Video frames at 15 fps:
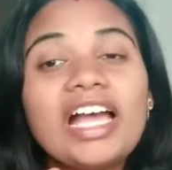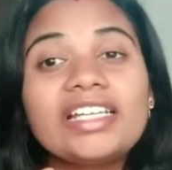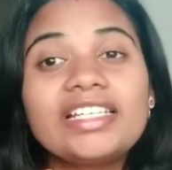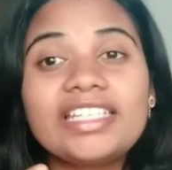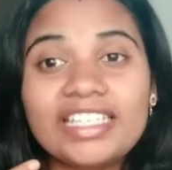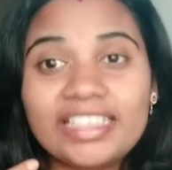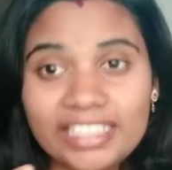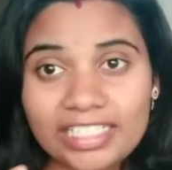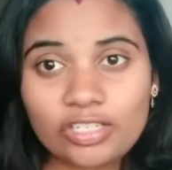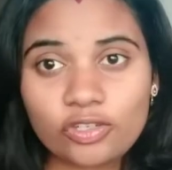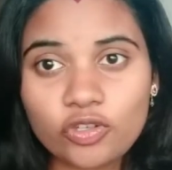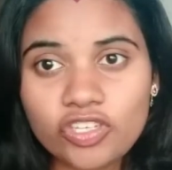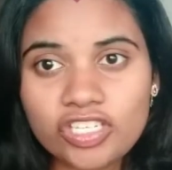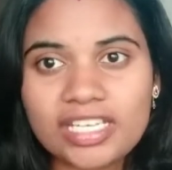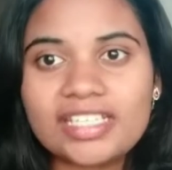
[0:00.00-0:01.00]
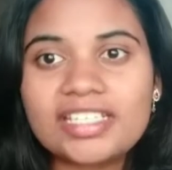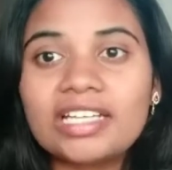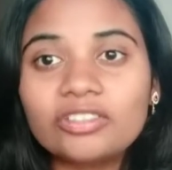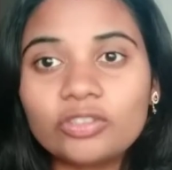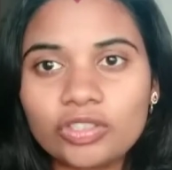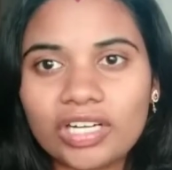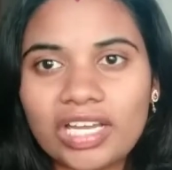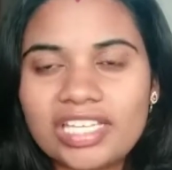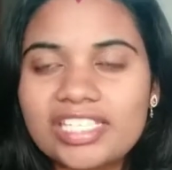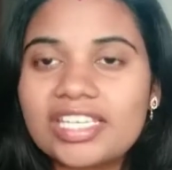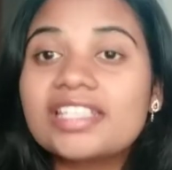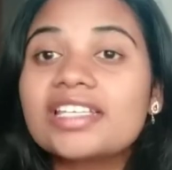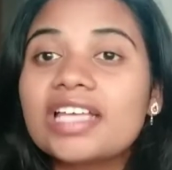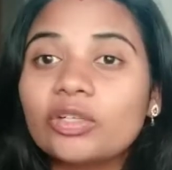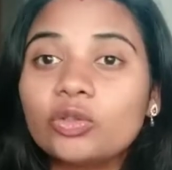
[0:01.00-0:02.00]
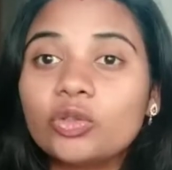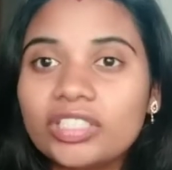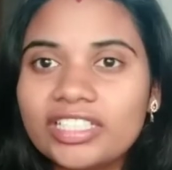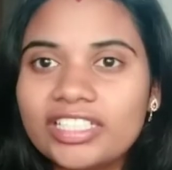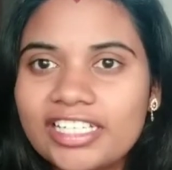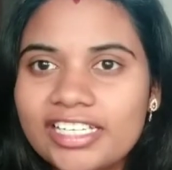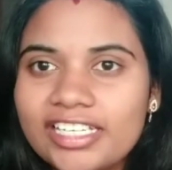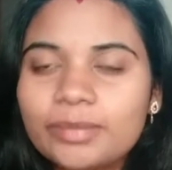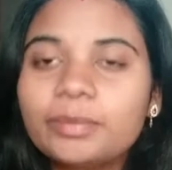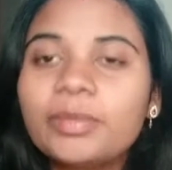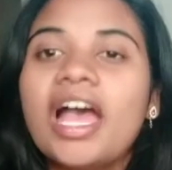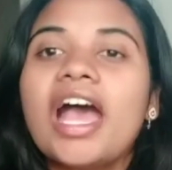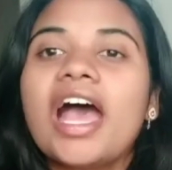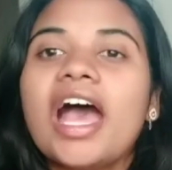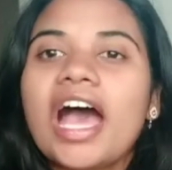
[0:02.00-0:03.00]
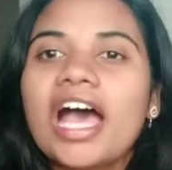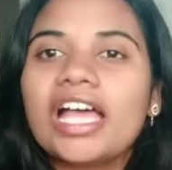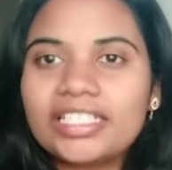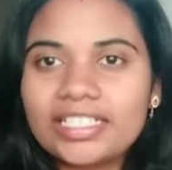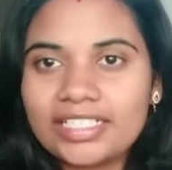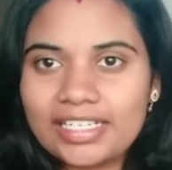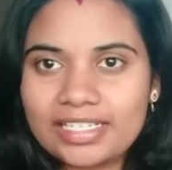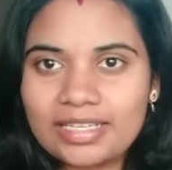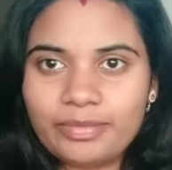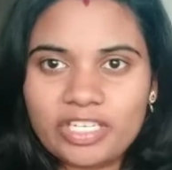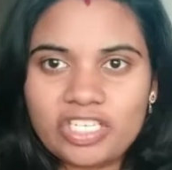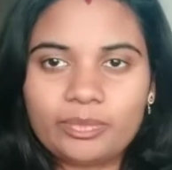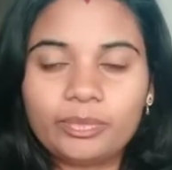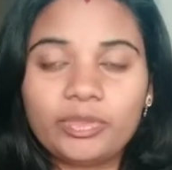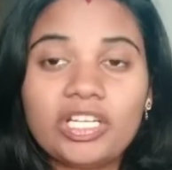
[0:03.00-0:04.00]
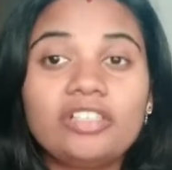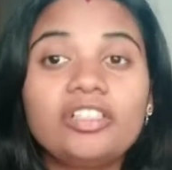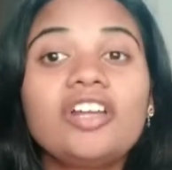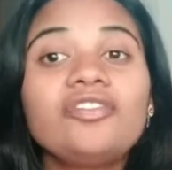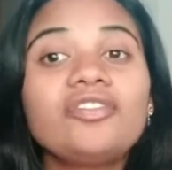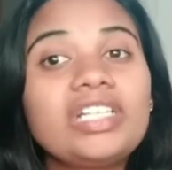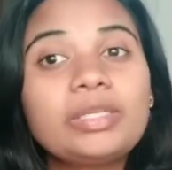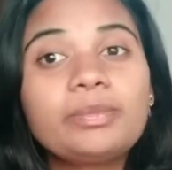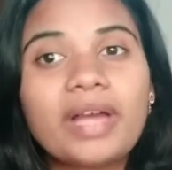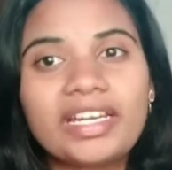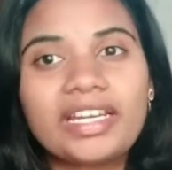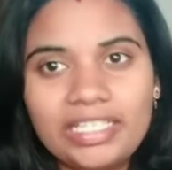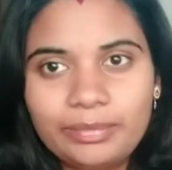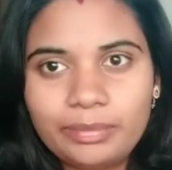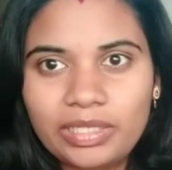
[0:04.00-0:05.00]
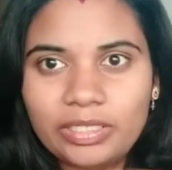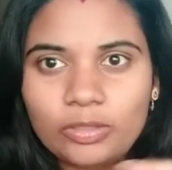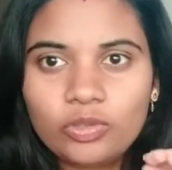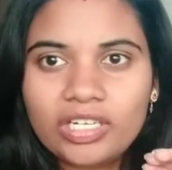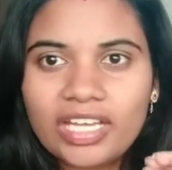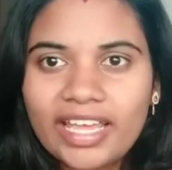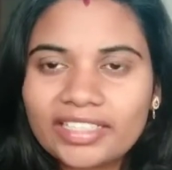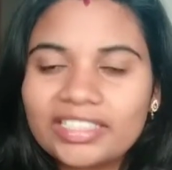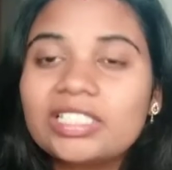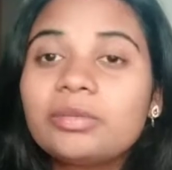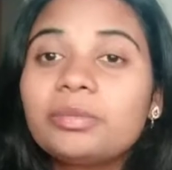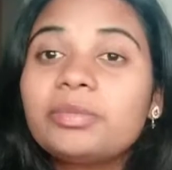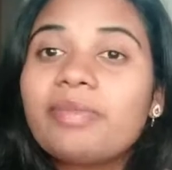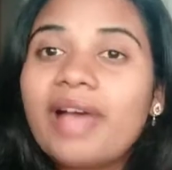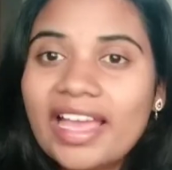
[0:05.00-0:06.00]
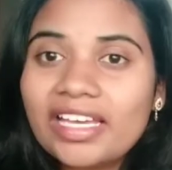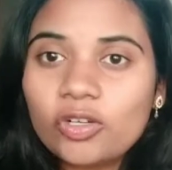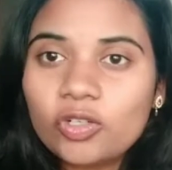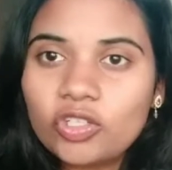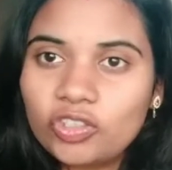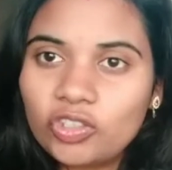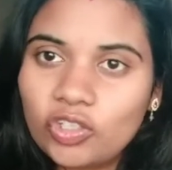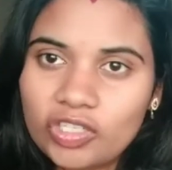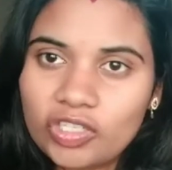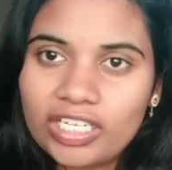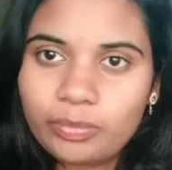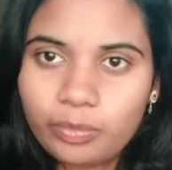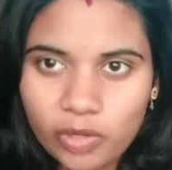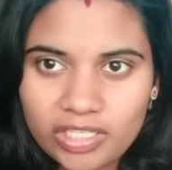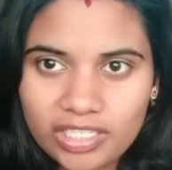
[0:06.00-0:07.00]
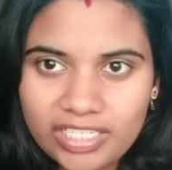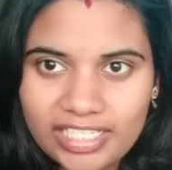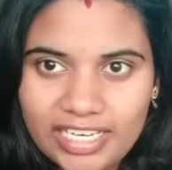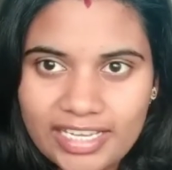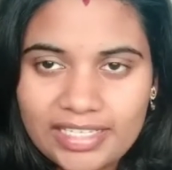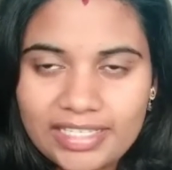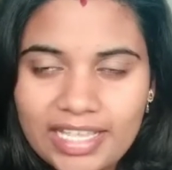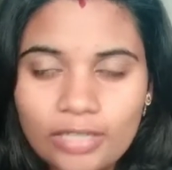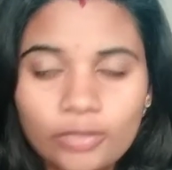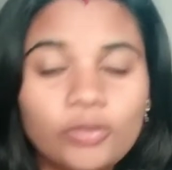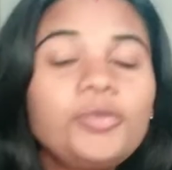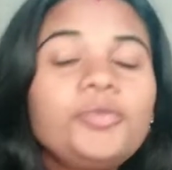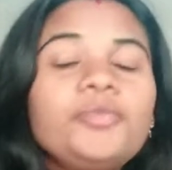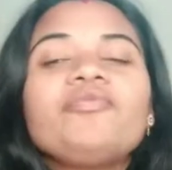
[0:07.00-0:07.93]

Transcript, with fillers: అండ్ నేను దీన్ని యూస్ చేశాను ట్రై చేశాను ఇది నిజం అందుకనేసి మీరు చెప్తున్నాను అండ్ వీళ్ళు మనీ మీకు డైరెక్ట్గా బ్యాంక్ అకౌంట్లోకే డిపాజిట్ చేస్తారు